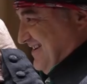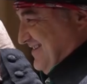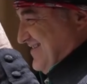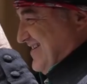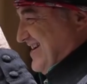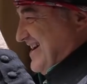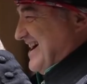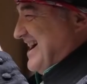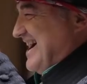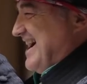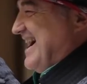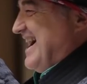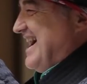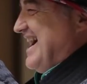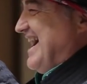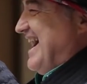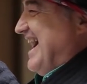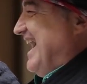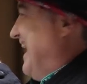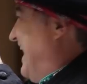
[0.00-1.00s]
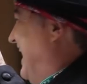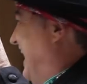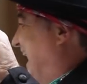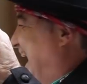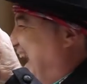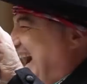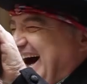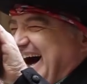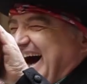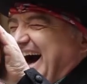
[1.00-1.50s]
Eh,
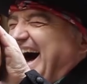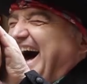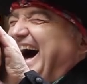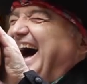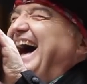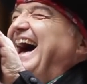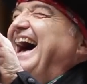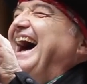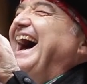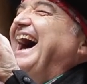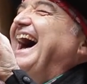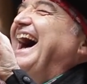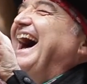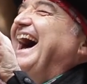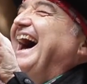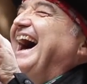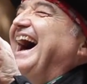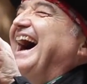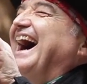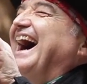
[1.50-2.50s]
cantadores y tocadores